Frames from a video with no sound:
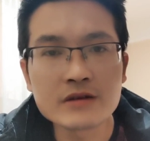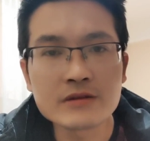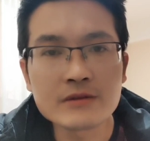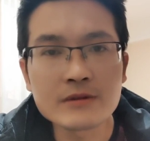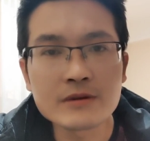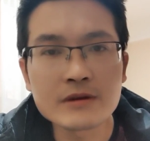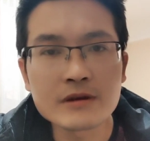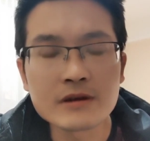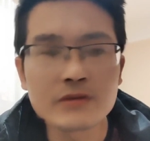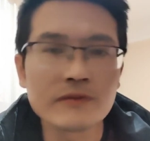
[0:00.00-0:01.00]
说
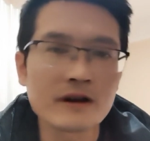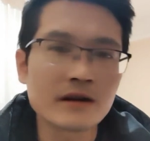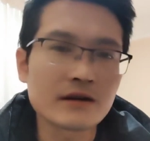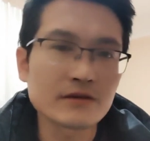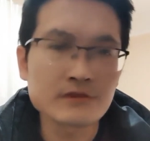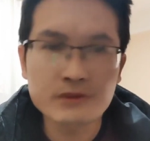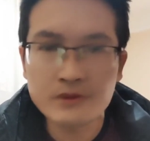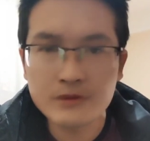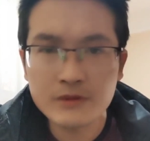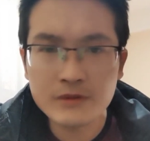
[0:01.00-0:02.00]
可能从网上有
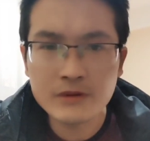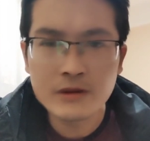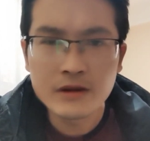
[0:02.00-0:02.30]
有